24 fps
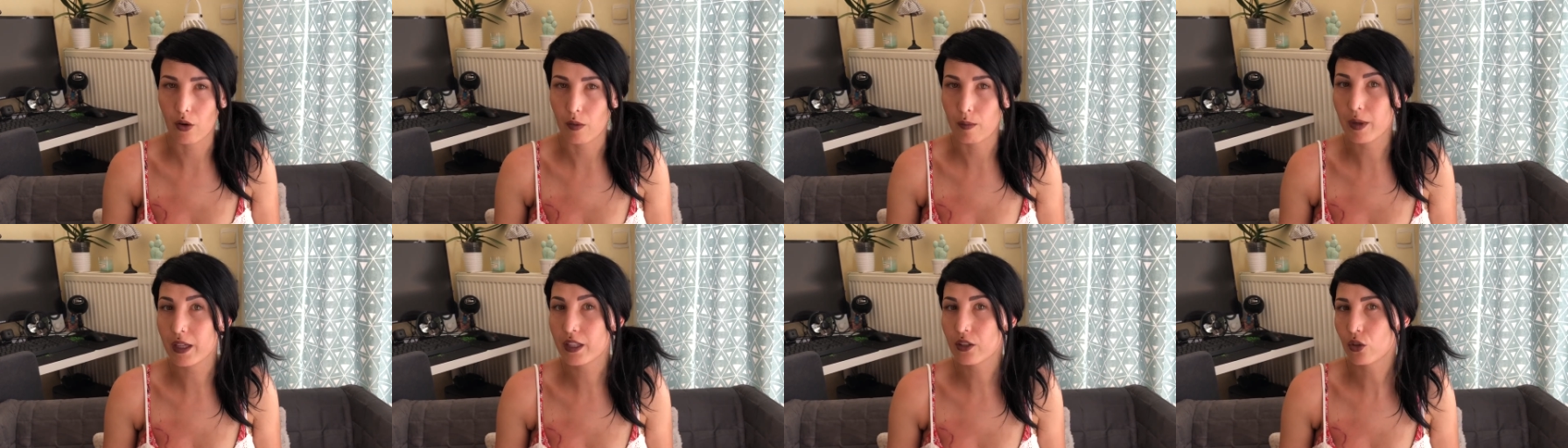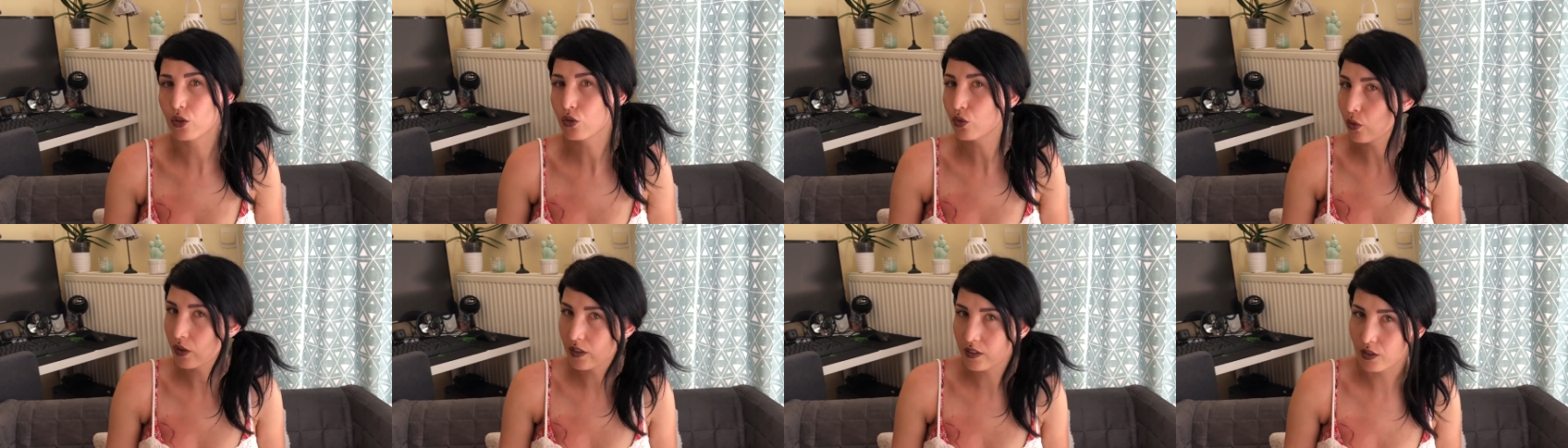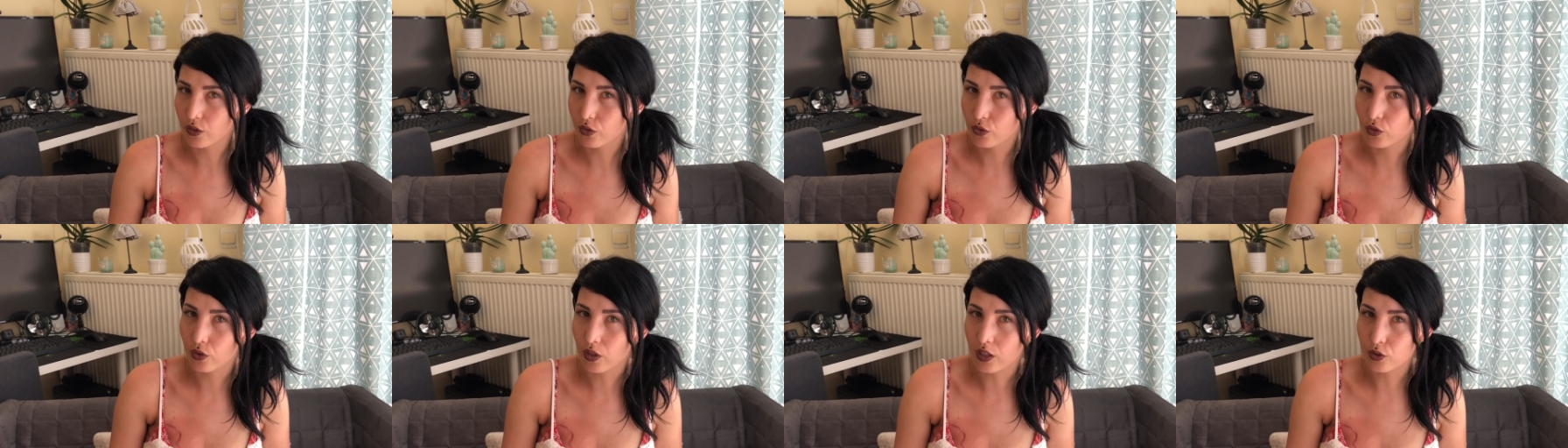mes 33
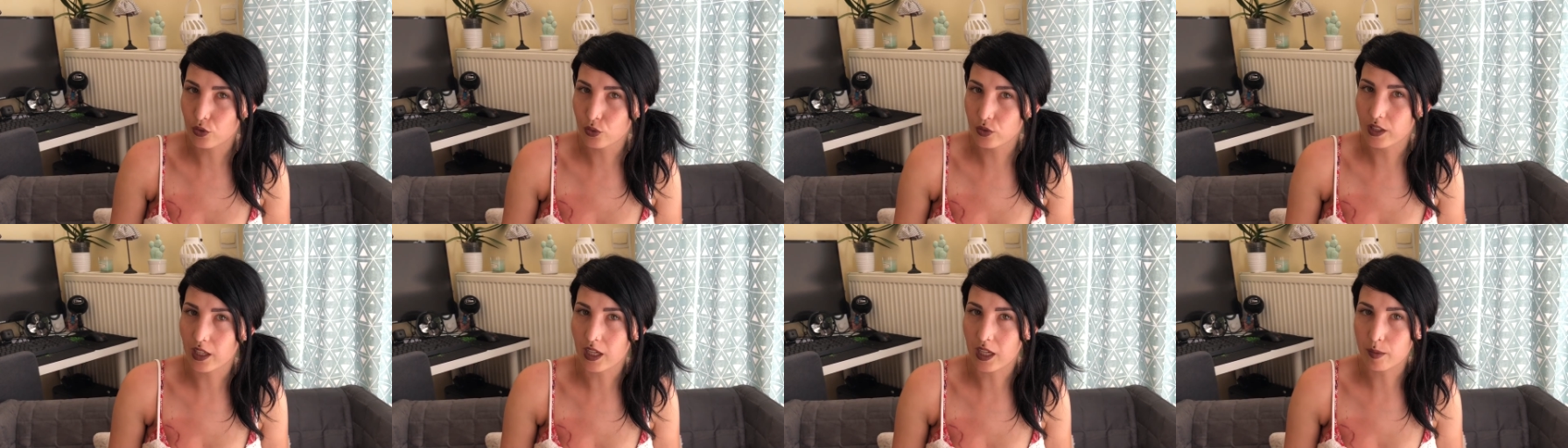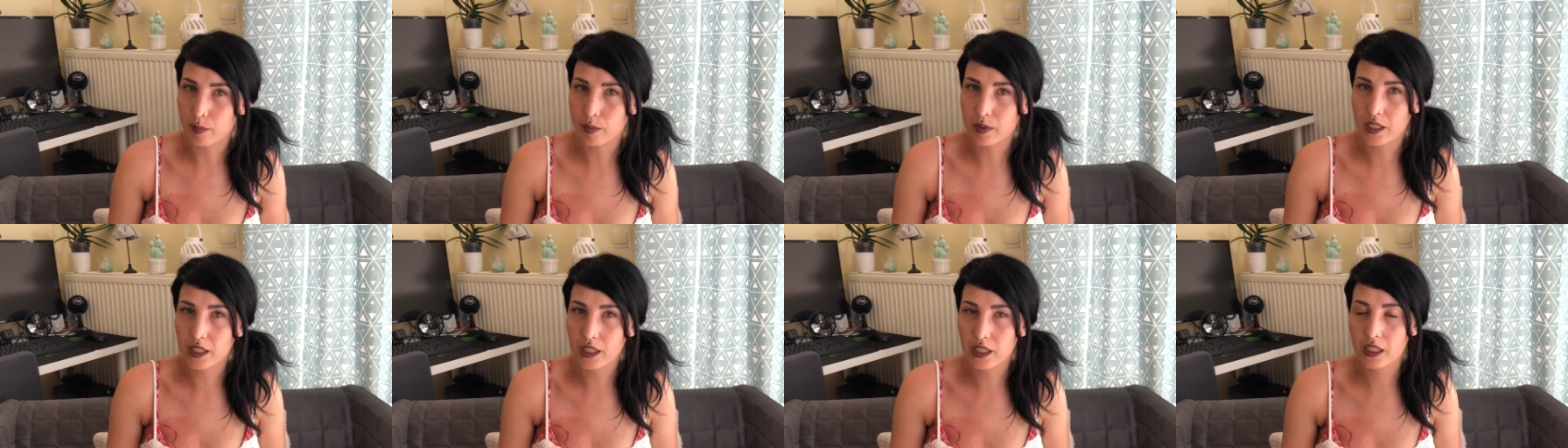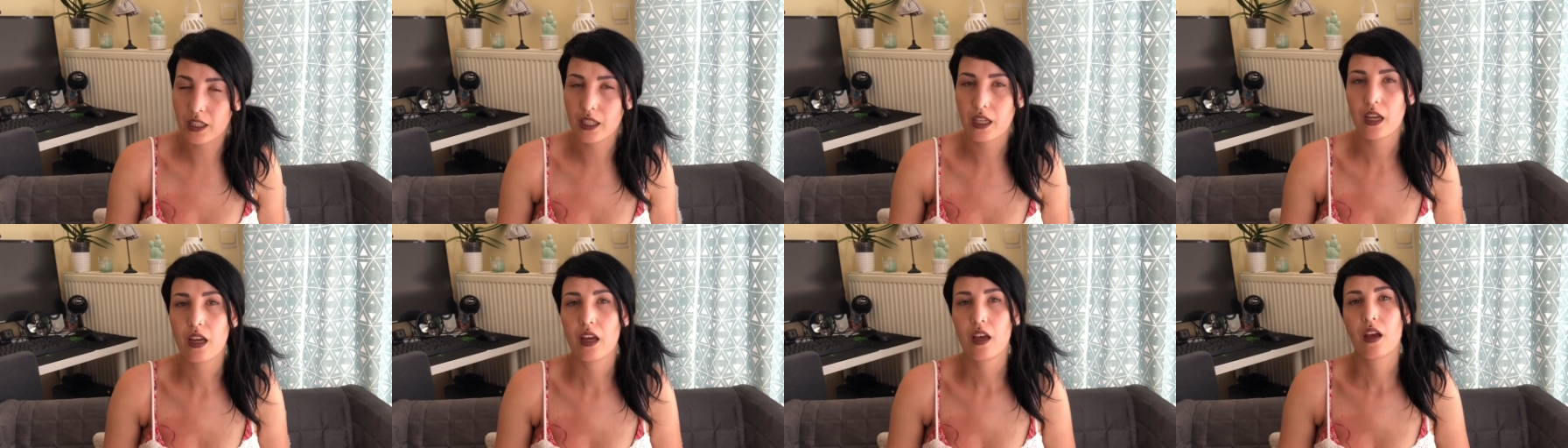séances de
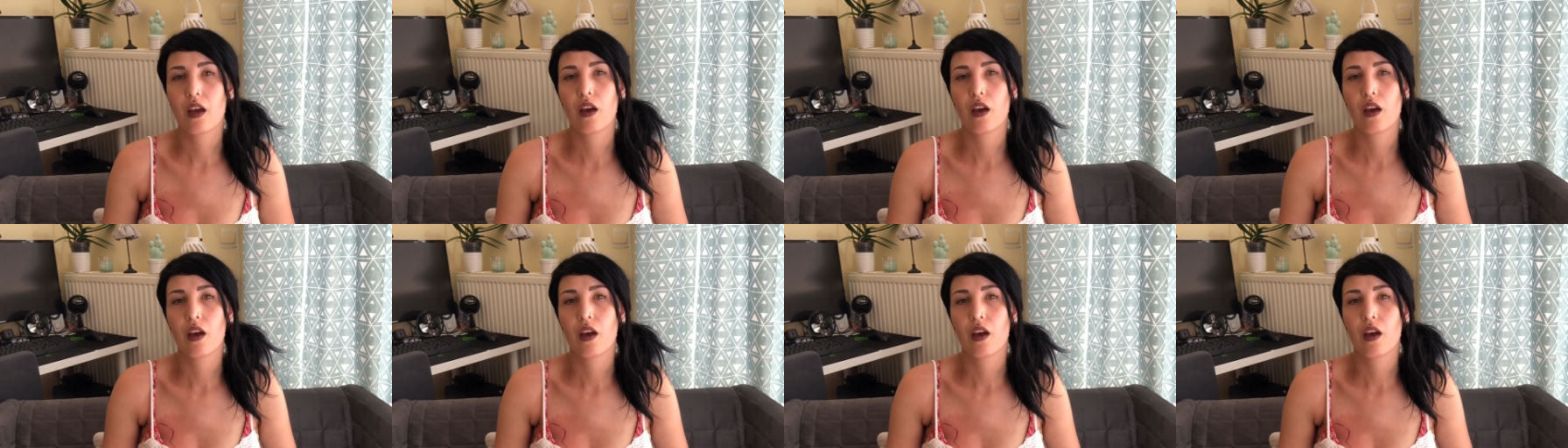radiothérapie.